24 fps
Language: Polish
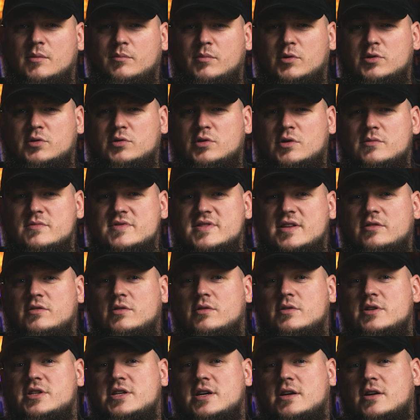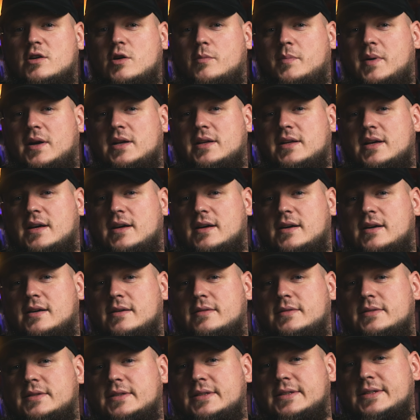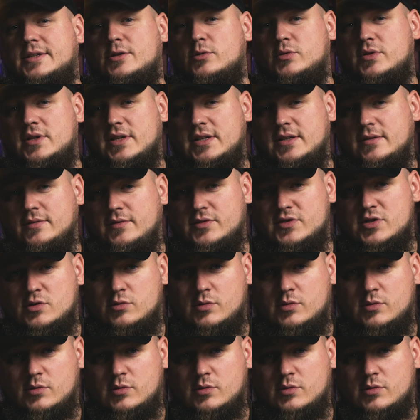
pod którą znajduje się kopalnia e, rudy, z